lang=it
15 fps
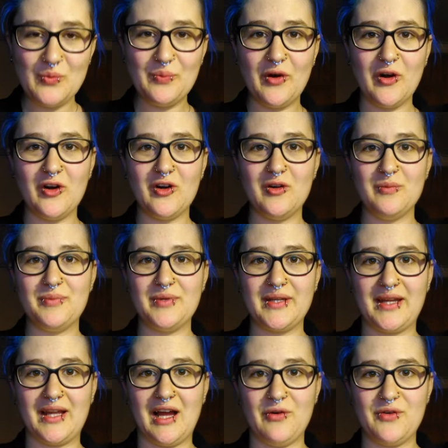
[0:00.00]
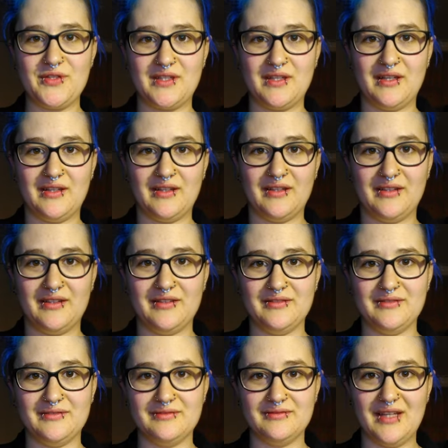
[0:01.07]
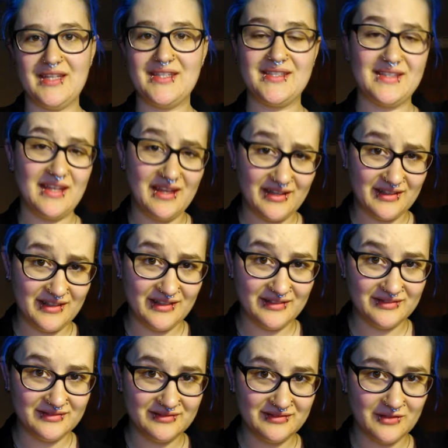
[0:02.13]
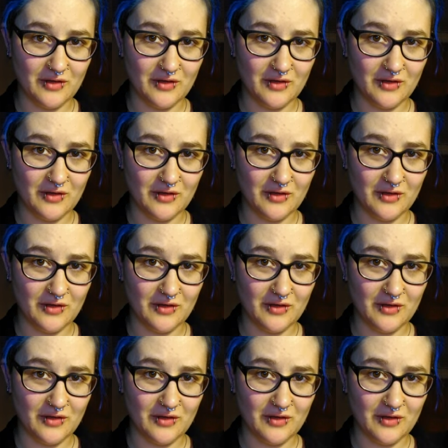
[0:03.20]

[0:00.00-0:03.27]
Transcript: un po' per cause esterne,